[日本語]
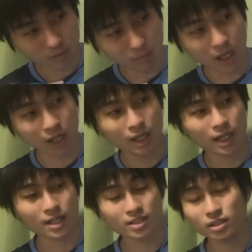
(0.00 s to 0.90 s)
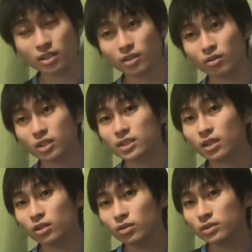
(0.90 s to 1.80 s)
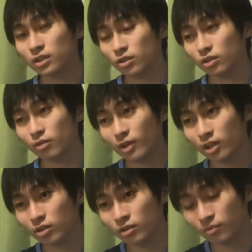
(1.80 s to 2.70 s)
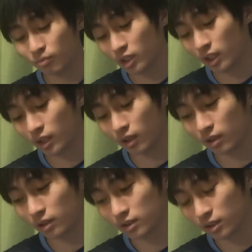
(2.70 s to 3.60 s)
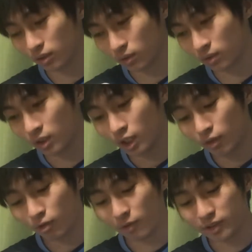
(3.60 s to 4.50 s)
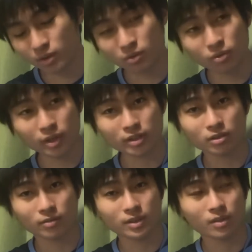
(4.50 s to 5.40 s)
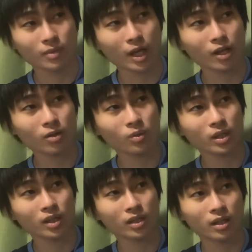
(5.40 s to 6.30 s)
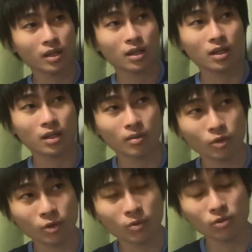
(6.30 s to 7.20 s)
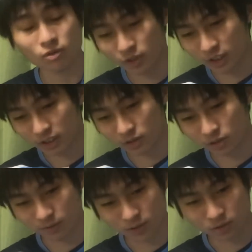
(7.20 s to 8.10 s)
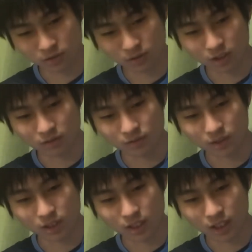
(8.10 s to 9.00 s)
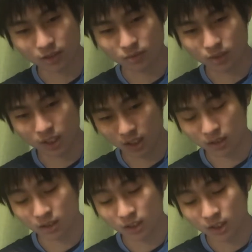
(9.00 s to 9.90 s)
まあ、走ってた距離1002と1004でマイル未経験なんですけど、まあ、別にこのレースは別にマイルの経験がものを言うレースかといえばそういうわけではないので、